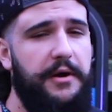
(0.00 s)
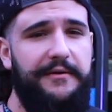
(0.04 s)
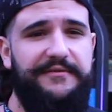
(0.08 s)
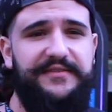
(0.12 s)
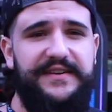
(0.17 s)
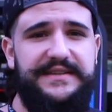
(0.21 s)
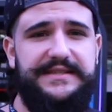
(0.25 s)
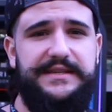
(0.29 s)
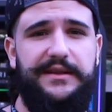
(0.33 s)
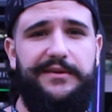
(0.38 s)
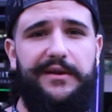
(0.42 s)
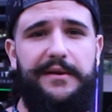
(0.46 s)
Bom,
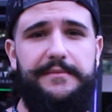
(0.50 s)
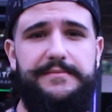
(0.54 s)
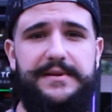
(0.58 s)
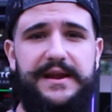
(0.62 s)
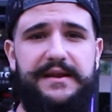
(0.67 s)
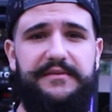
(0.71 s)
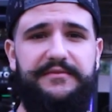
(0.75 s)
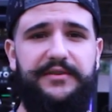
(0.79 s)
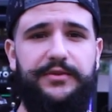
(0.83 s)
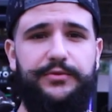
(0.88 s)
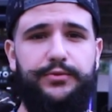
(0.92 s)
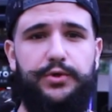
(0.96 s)
fazendo uma
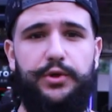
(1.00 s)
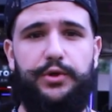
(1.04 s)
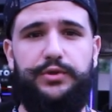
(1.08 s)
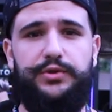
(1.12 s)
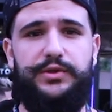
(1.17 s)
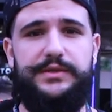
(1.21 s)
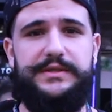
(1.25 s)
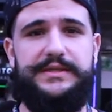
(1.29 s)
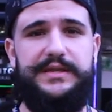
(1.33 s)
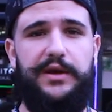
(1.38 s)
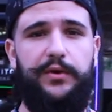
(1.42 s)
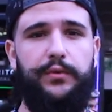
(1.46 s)
breve
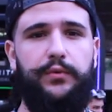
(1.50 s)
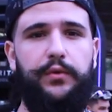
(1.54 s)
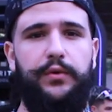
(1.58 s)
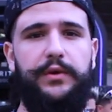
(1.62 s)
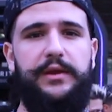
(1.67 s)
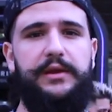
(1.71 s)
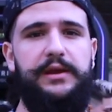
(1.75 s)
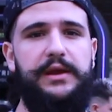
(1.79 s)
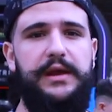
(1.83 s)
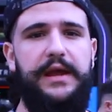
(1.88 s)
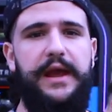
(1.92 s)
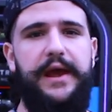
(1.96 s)
introdução do
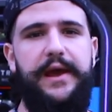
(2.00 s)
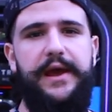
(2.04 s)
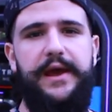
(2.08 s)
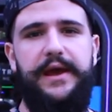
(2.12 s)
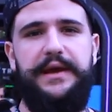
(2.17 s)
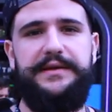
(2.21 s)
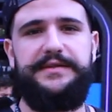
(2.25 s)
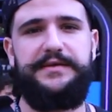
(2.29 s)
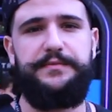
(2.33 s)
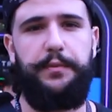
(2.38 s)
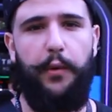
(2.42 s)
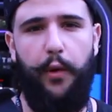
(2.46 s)
que é
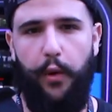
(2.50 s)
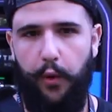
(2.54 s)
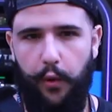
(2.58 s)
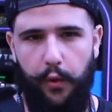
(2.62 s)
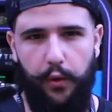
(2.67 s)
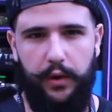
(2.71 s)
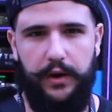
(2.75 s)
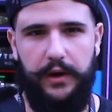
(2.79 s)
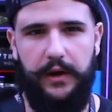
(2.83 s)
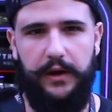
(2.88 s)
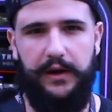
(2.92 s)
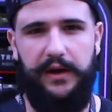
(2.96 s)
Expo
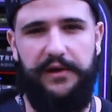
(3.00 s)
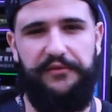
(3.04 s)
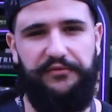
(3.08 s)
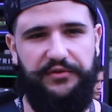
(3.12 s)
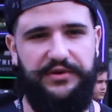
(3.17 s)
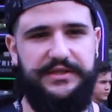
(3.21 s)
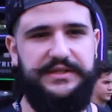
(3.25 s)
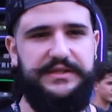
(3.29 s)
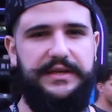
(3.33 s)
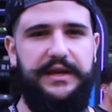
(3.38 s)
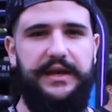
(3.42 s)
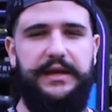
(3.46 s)
Ruca, né?
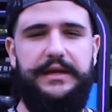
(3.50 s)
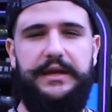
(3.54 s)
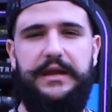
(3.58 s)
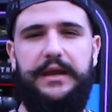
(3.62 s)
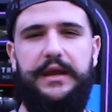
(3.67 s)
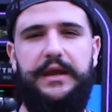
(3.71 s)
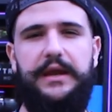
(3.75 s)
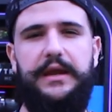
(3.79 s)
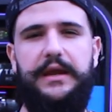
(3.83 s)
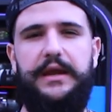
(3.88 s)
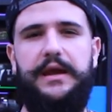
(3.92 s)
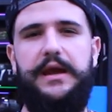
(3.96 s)
Você
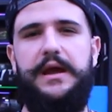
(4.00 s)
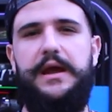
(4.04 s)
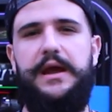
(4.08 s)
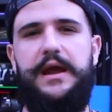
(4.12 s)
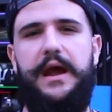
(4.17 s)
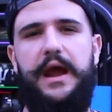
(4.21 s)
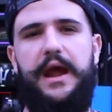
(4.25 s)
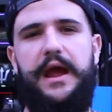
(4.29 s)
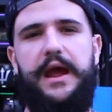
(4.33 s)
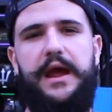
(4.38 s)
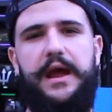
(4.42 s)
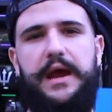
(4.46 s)
que
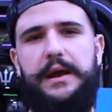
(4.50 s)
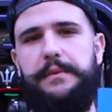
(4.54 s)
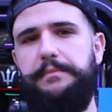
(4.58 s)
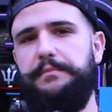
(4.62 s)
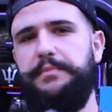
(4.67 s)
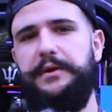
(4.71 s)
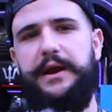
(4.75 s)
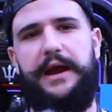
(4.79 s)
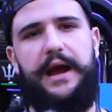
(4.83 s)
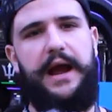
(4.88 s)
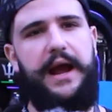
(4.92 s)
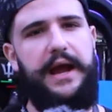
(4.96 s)
é,
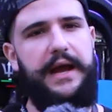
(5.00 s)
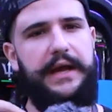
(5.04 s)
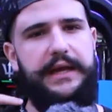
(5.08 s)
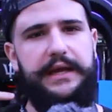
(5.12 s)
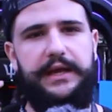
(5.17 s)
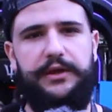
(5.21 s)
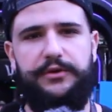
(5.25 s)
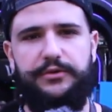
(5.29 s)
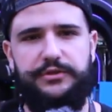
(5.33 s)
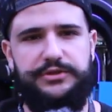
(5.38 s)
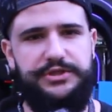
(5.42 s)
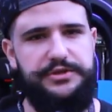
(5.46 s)

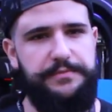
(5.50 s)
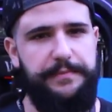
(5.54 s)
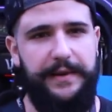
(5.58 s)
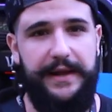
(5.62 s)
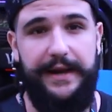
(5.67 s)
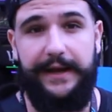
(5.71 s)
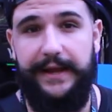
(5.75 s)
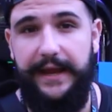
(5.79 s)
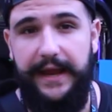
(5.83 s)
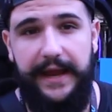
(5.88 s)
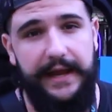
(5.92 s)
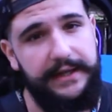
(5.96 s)
caiu de
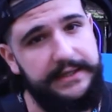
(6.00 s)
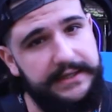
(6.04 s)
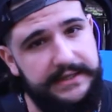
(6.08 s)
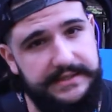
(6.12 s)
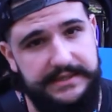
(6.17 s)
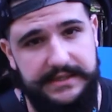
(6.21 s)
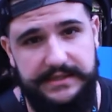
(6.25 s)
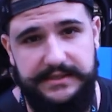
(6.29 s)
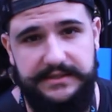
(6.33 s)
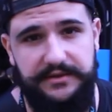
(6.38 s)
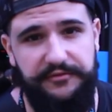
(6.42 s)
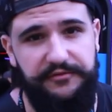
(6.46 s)

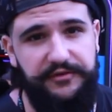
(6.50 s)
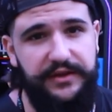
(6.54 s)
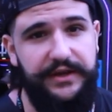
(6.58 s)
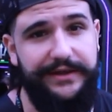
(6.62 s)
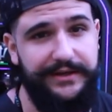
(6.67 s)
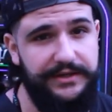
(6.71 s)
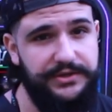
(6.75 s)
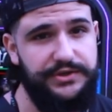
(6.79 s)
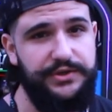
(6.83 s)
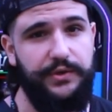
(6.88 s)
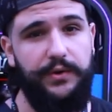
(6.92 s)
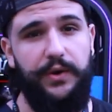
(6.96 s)
paraquedas nesse
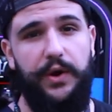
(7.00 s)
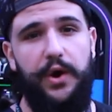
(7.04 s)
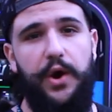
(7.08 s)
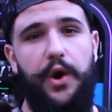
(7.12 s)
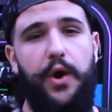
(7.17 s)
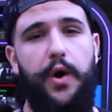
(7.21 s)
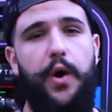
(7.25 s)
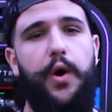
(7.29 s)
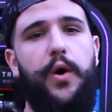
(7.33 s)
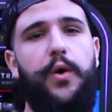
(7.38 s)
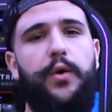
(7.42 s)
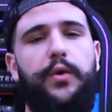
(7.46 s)
vídeo
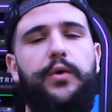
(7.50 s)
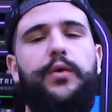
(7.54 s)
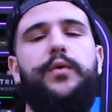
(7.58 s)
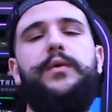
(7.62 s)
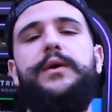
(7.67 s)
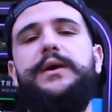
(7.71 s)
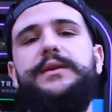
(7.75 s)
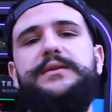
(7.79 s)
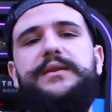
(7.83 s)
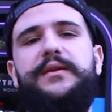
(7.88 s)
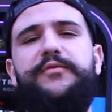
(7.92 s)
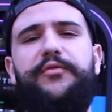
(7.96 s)
ou
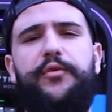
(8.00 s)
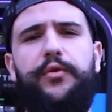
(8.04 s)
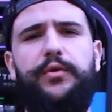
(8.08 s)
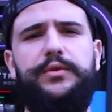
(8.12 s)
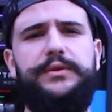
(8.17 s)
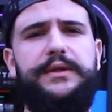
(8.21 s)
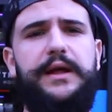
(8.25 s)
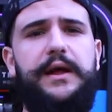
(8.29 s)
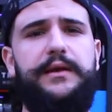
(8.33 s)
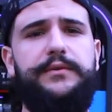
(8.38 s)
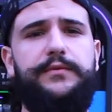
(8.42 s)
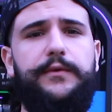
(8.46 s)
nunca teve
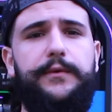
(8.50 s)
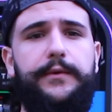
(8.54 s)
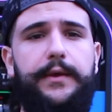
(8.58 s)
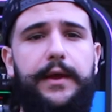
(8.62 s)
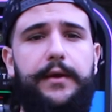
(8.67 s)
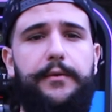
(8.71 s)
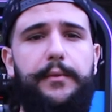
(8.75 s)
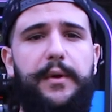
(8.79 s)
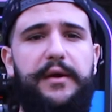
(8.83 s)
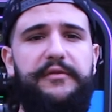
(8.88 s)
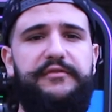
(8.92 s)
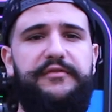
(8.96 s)
contato com
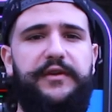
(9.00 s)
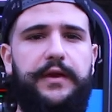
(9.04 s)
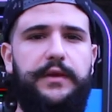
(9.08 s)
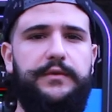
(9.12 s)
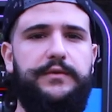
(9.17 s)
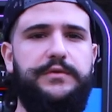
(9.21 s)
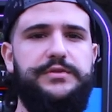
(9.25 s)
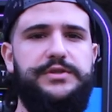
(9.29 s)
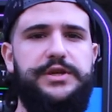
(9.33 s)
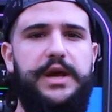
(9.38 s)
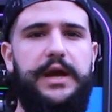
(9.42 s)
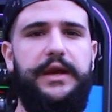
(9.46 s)
nenhum
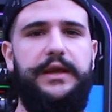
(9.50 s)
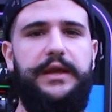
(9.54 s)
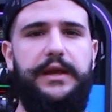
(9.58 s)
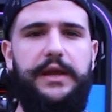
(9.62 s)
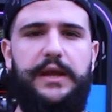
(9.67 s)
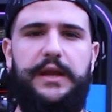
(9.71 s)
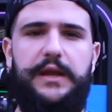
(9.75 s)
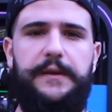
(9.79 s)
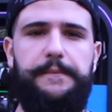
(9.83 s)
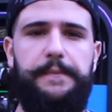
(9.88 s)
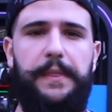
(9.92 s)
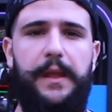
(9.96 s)
evento de
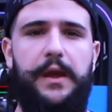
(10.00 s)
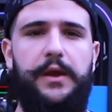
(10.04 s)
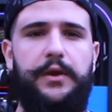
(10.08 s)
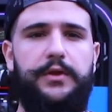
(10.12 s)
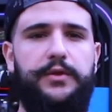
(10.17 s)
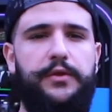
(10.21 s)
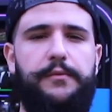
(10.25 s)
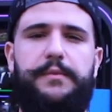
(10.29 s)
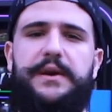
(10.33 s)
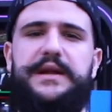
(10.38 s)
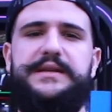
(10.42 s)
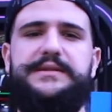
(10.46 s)
arguile.
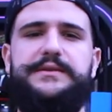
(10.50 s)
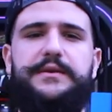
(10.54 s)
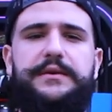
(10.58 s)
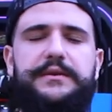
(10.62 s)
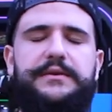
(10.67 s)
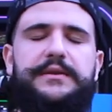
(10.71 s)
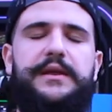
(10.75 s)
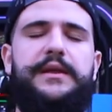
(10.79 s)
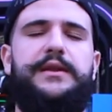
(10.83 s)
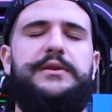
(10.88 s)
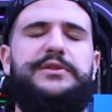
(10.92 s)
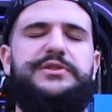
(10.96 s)
No Brasil
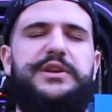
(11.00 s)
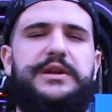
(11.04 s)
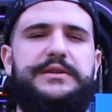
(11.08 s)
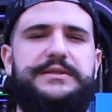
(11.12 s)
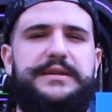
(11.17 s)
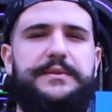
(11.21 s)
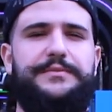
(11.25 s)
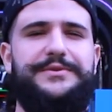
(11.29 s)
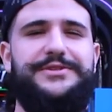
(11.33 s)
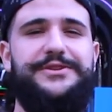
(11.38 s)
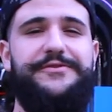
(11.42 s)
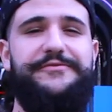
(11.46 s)
inteiro nós
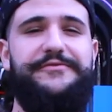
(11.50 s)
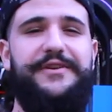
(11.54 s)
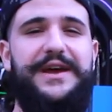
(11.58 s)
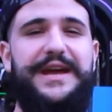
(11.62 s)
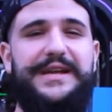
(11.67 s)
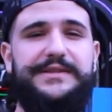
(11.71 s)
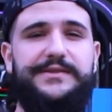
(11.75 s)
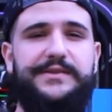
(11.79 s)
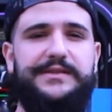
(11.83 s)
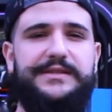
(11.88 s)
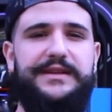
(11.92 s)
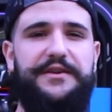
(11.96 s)
temos
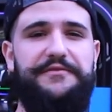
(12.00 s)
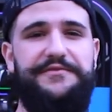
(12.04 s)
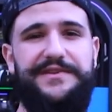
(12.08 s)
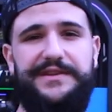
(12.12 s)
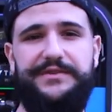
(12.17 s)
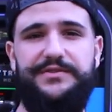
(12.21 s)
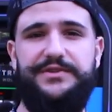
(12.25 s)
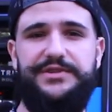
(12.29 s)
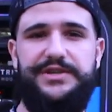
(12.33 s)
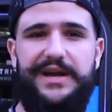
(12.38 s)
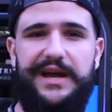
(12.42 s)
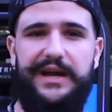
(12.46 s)
diversos
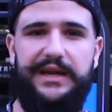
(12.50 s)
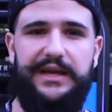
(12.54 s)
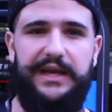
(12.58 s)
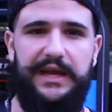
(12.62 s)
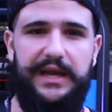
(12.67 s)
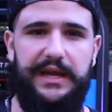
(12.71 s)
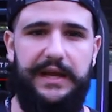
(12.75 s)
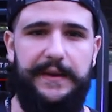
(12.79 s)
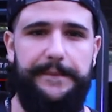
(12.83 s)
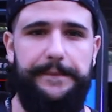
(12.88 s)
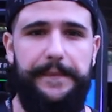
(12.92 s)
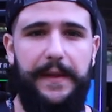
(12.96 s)
eventos de
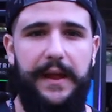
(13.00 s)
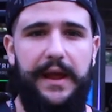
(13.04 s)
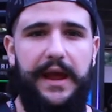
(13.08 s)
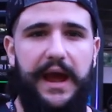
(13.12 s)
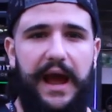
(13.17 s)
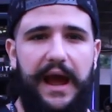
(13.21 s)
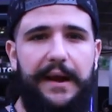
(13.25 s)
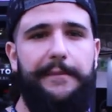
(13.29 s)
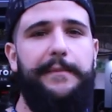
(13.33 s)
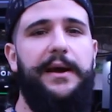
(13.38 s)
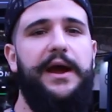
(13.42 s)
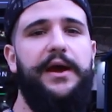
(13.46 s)
arguile.
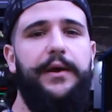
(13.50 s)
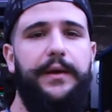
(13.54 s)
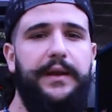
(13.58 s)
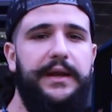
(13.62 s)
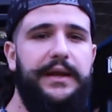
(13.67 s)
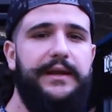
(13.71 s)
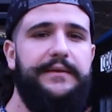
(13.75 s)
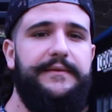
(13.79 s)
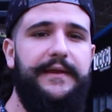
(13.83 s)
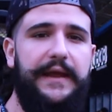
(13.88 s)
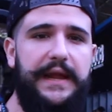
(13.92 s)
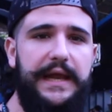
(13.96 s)
A
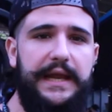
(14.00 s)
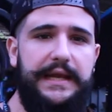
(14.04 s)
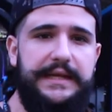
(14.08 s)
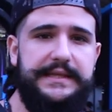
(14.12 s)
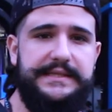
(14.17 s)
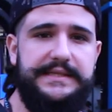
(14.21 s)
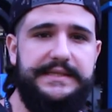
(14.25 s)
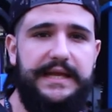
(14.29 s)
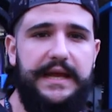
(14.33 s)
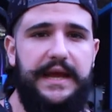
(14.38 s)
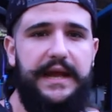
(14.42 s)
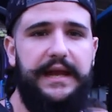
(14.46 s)
maioria
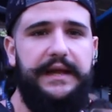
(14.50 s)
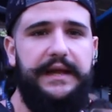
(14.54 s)
deles